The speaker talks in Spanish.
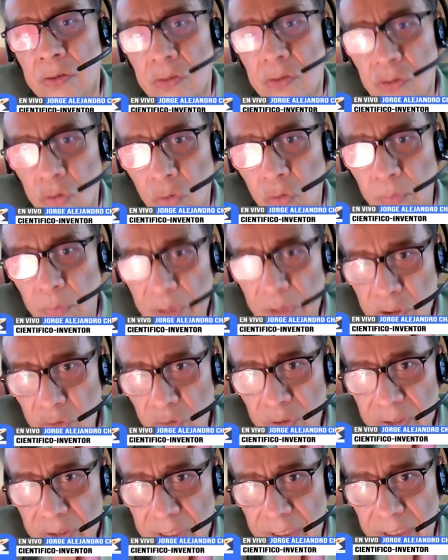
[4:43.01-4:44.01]
Solo
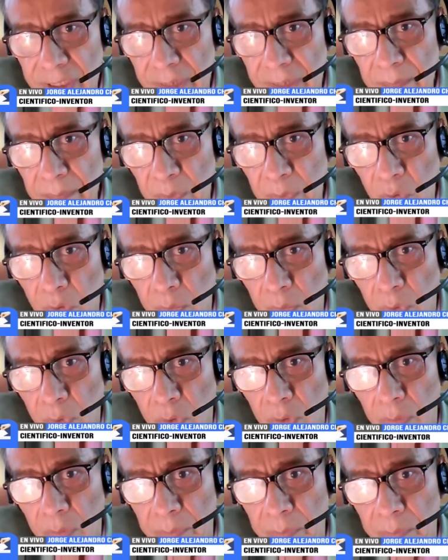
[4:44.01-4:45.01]
menciono ese tiempo
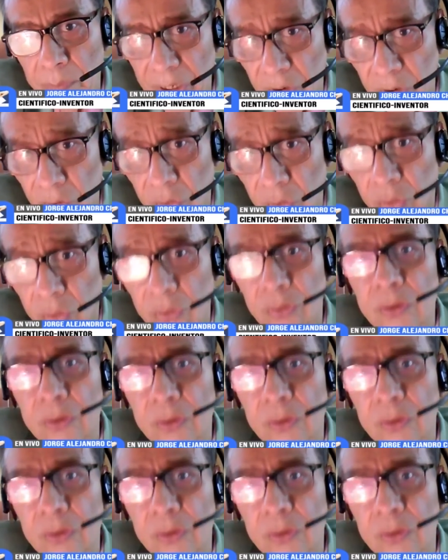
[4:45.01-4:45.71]
como periodo.